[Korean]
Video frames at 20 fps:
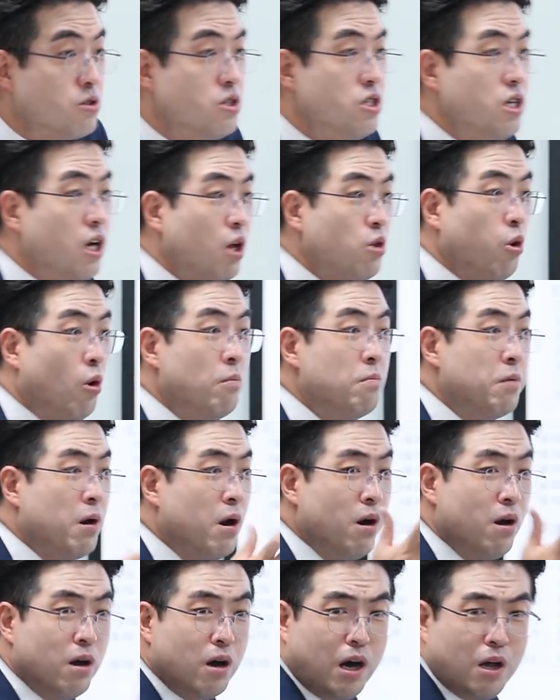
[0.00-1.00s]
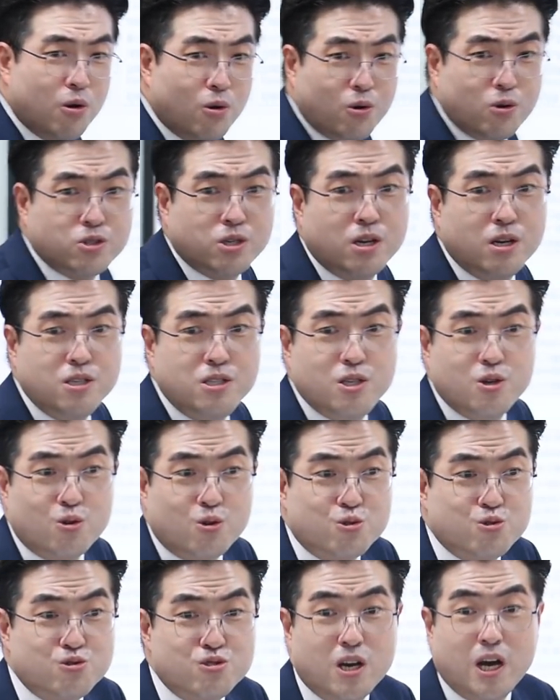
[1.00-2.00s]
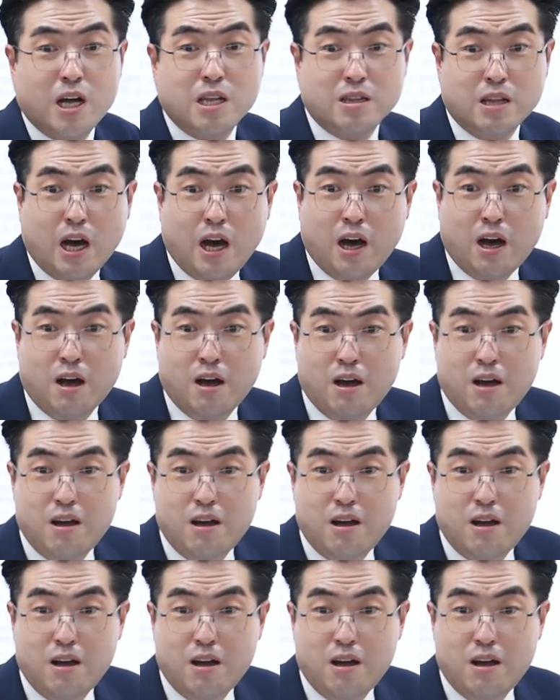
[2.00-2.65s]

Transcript: 지가 돈 벌러 가놓고 저런 식으로 주장한다.